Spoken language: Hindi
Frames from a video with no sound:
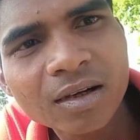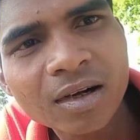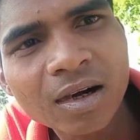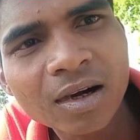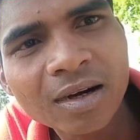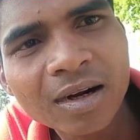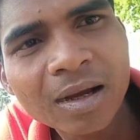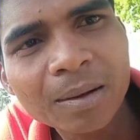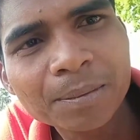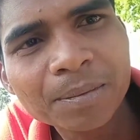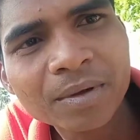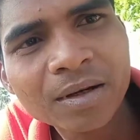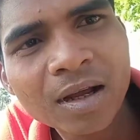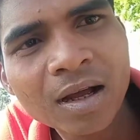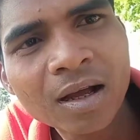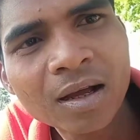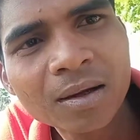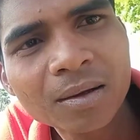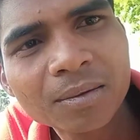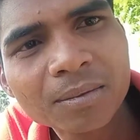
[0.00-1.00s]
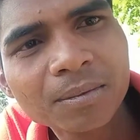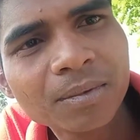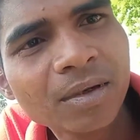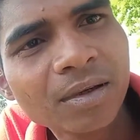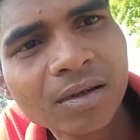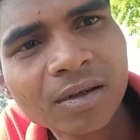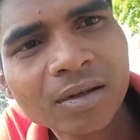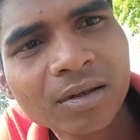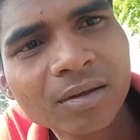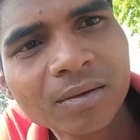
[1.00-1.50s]
खाना पीना
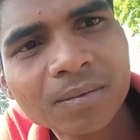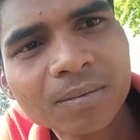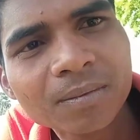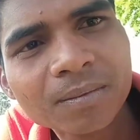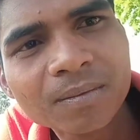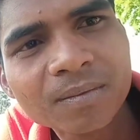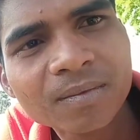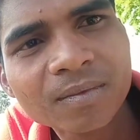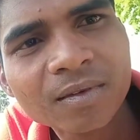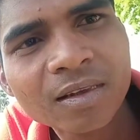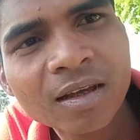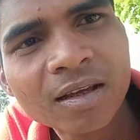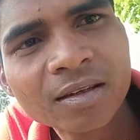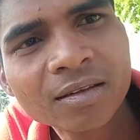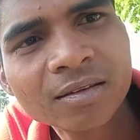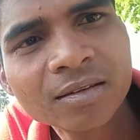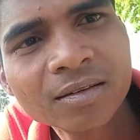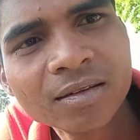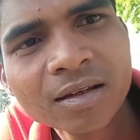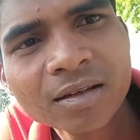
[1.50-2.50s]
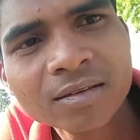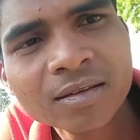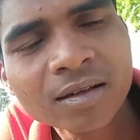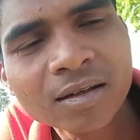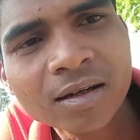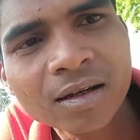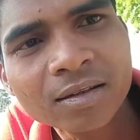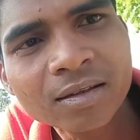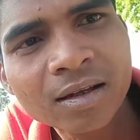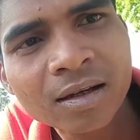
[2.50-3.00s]
भी नहीं ठीक
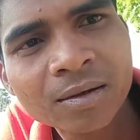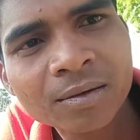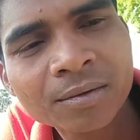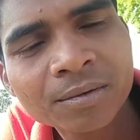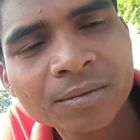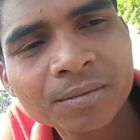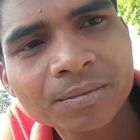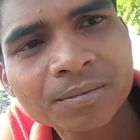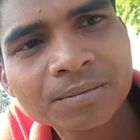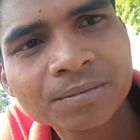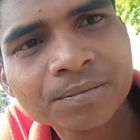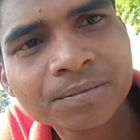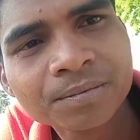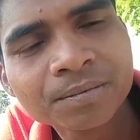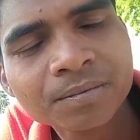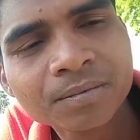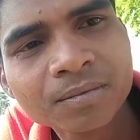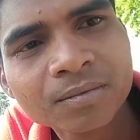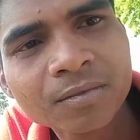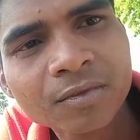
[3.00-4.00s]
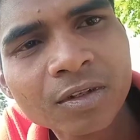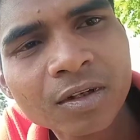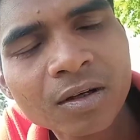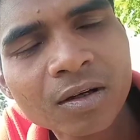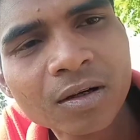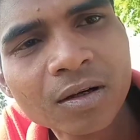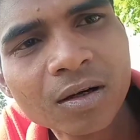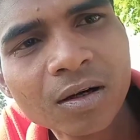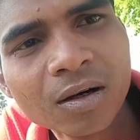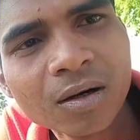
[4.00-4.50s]
से खाता
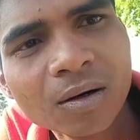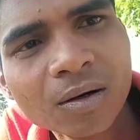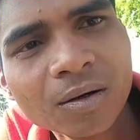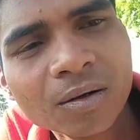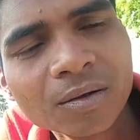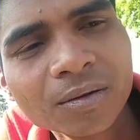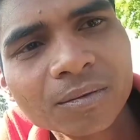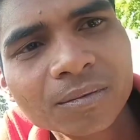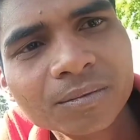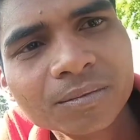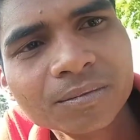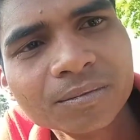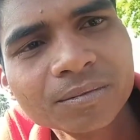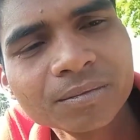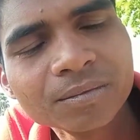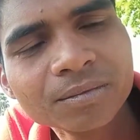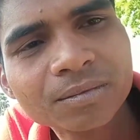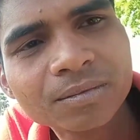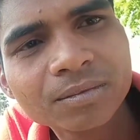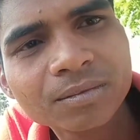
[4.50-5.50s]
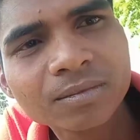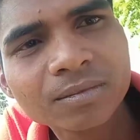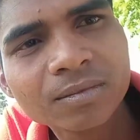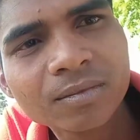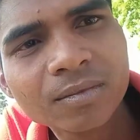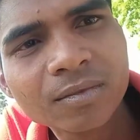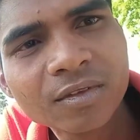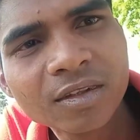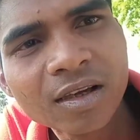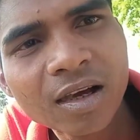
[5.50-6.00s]
हूँ और
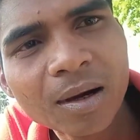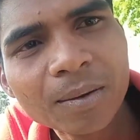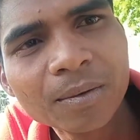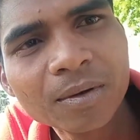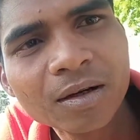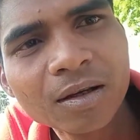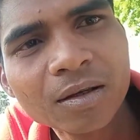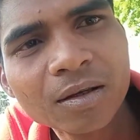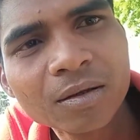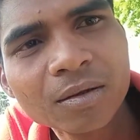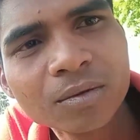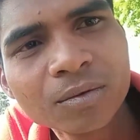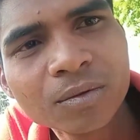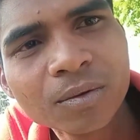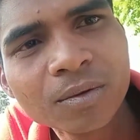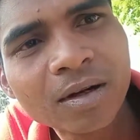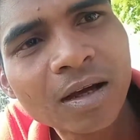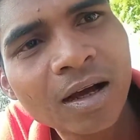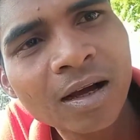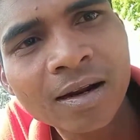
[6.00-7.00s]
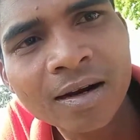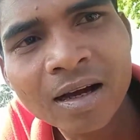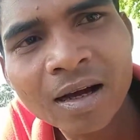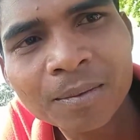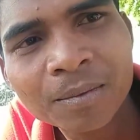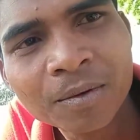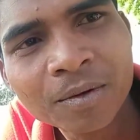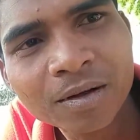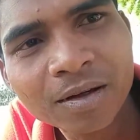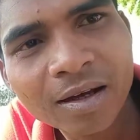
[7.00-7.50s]
क्या बोले सोना
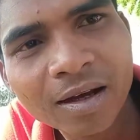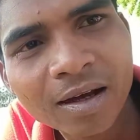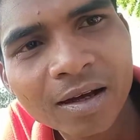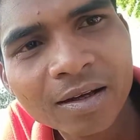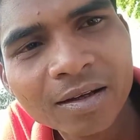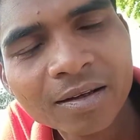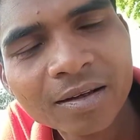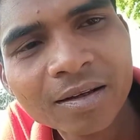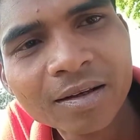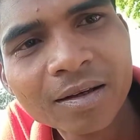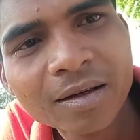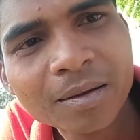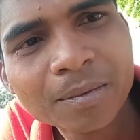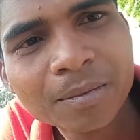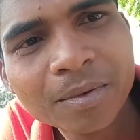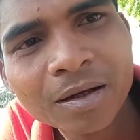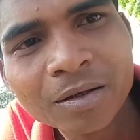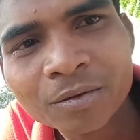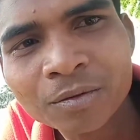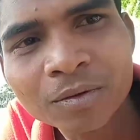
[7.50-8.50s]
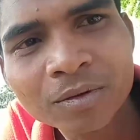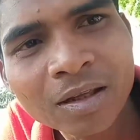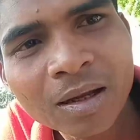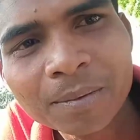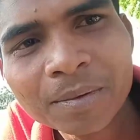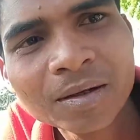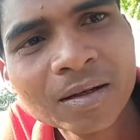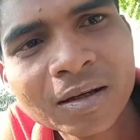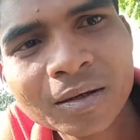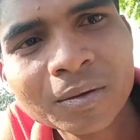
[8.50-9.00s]
हराम हो गया है मैं
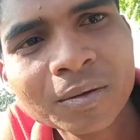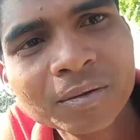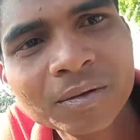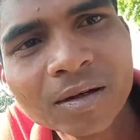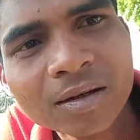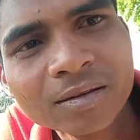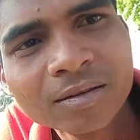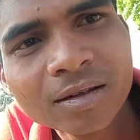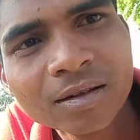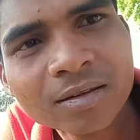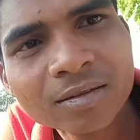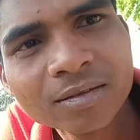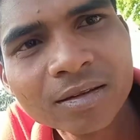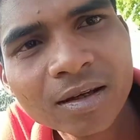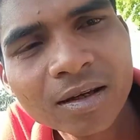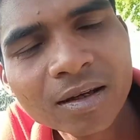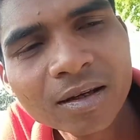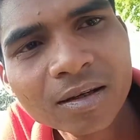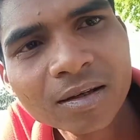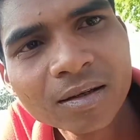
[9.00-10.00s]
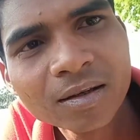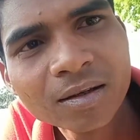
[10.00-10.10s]
सोता भी नहीं हूँ टेंशन से